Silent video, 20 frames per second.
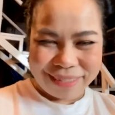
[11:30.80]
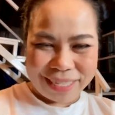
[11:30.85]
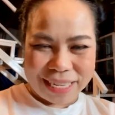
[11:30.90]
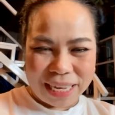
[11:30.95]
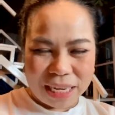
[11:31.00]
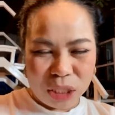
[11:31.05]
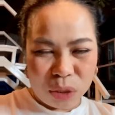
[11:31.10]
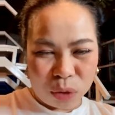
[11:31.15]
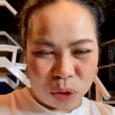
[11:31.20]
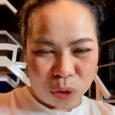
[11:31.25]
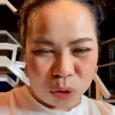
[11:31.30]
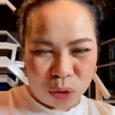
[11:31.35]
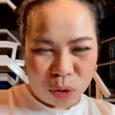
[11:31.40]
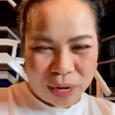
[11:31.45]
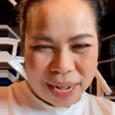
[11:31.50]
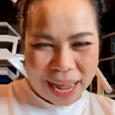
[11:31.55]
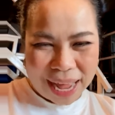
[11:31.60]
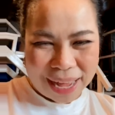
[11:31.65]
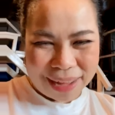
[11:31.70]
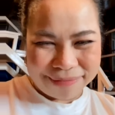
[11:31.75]
สิ้นสุดอยู่ตรง
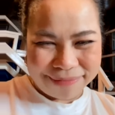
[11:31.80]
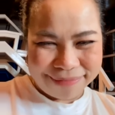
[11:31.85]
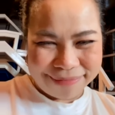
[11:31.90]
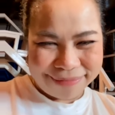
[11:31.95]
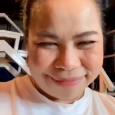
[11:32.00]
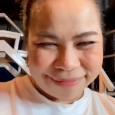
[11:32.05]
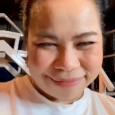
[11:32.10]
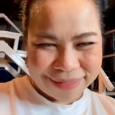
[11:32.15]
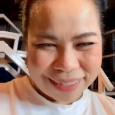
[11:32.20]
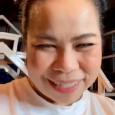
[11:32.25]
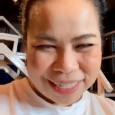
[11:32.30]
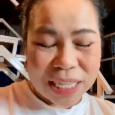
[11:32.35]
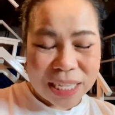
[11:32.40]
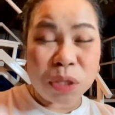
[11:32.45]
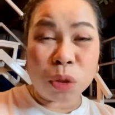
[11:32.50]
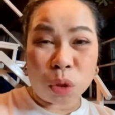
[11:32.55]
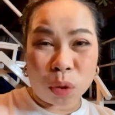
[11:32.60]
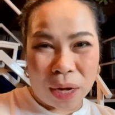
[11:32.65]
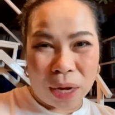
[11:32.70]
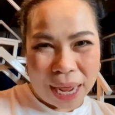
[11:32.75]
นี้นะ สิ้น
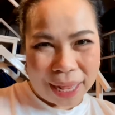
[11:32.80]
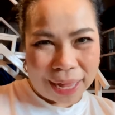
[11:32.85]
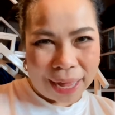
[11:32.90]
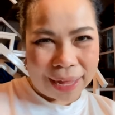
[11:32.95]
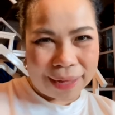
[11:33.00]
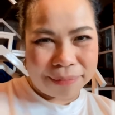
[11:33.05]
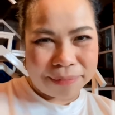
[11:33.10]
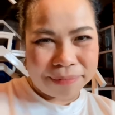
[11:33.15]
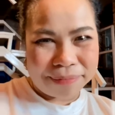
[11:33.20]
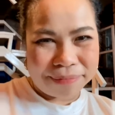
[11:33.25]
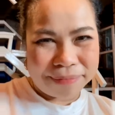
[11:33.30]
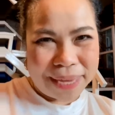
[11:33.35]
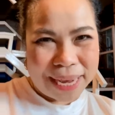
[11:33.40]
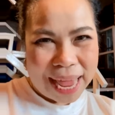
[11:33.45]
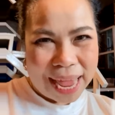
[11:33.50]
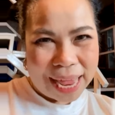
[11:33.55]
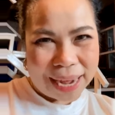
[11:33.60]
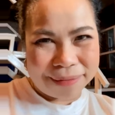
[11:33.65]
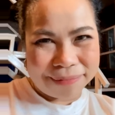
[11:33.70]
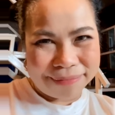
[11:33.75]
สุดตรงไหนนะคะ พี่
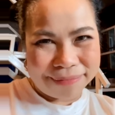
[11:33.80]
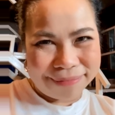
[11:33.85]
แนน